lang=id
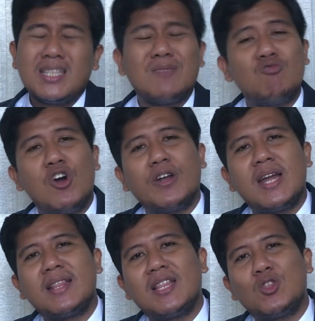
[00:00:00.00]

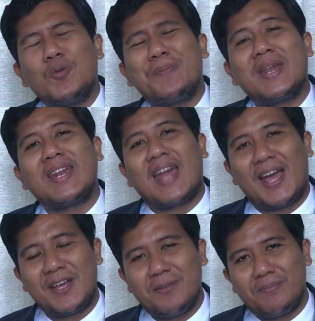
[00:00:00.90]
Semua orang tentu
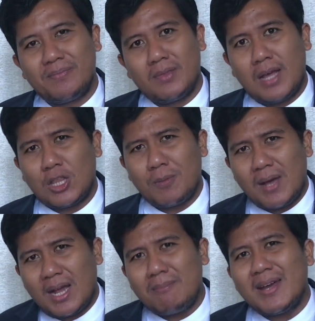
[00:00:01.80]
pernah atau
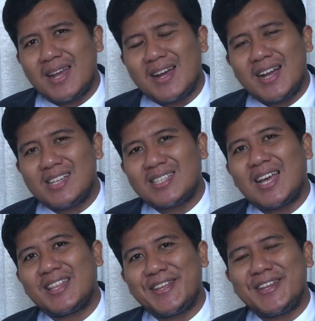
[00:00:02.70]
bahkan barangkali
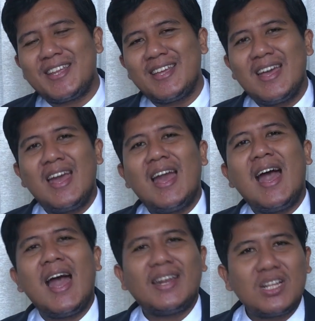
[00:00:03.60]
saat ini
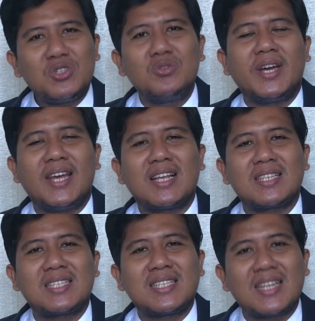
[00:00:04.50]
ada juga yang
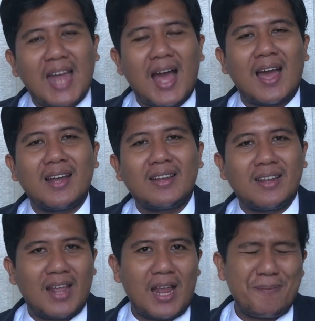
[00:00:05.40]
sedang
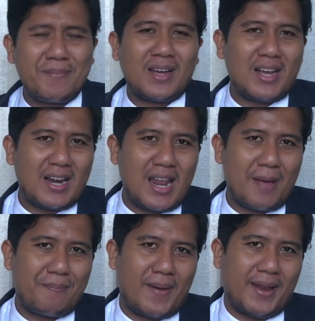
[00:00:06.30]
di dalam
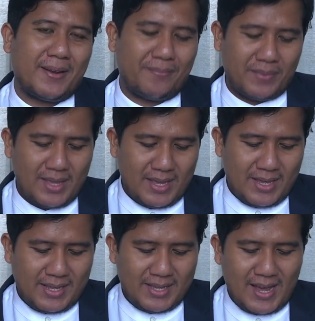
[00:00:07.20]
kegelapan.
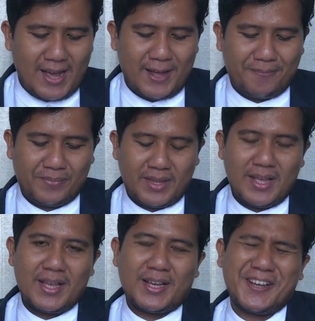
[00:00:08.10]
Ya,
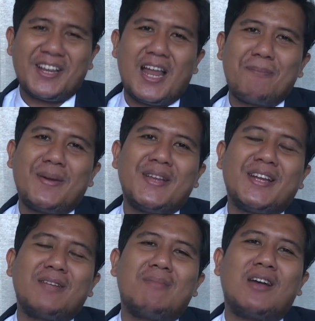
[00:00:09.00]
kegelapan
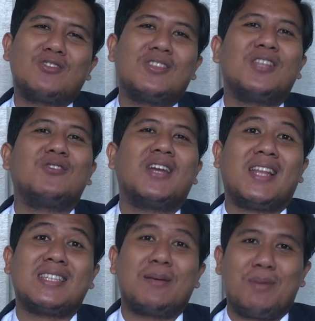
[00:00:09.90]
yang dimaksud tentu
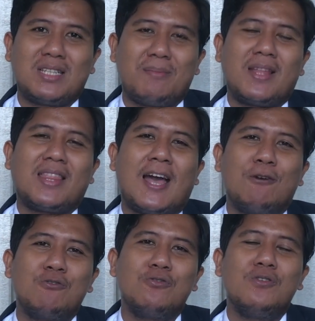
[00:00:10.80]
kita sama-sama
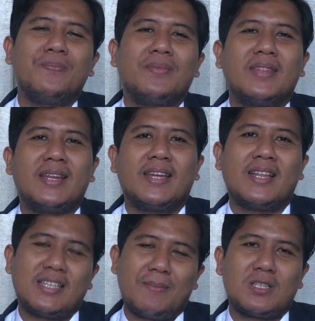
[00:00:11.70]
tahu dan
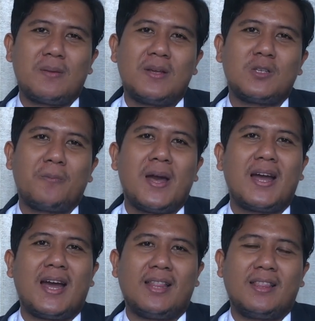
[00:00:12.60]
kita sama-sama
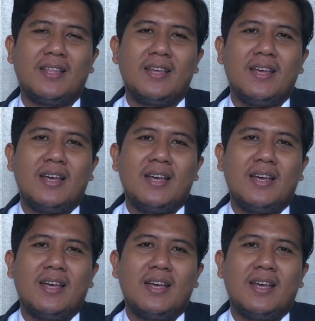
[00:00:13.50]
sepakat